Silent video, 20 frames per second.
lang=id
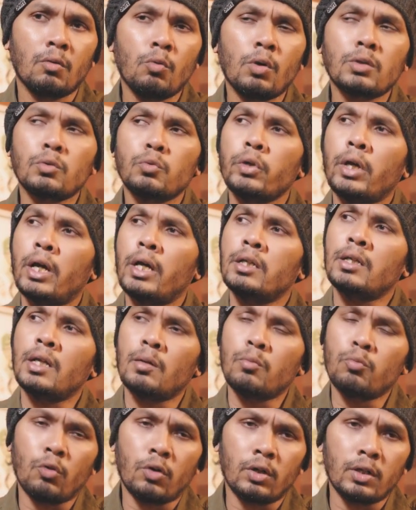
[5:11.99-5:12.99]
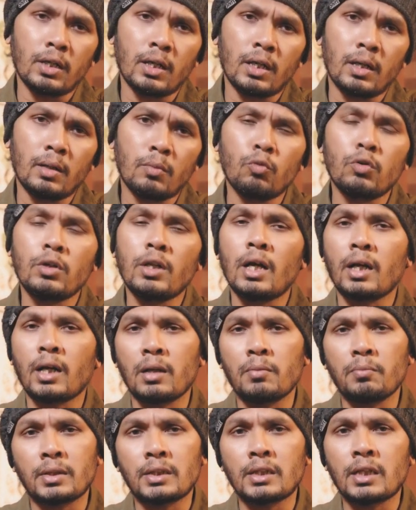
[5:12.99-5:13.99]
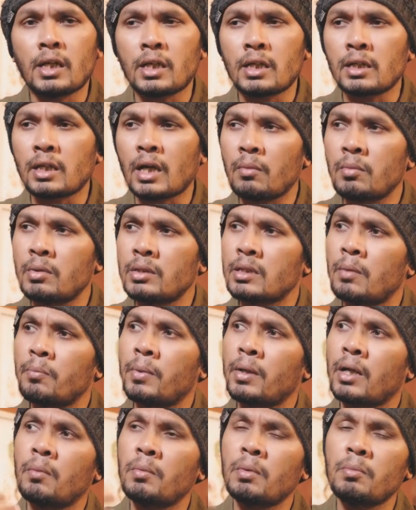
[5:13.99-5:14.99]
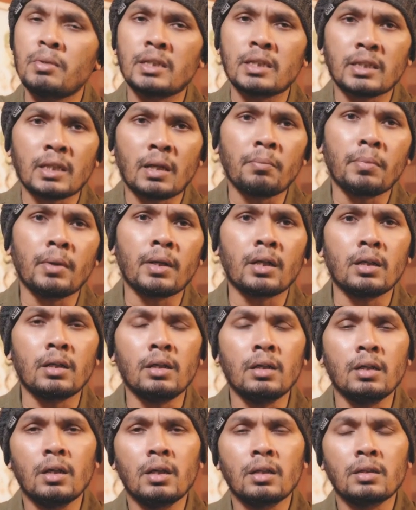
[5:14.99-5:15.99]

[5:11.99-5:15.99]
Waktu Watwi ya anna ada mudahkan perjalanan kami sampai kami bisa sampai ke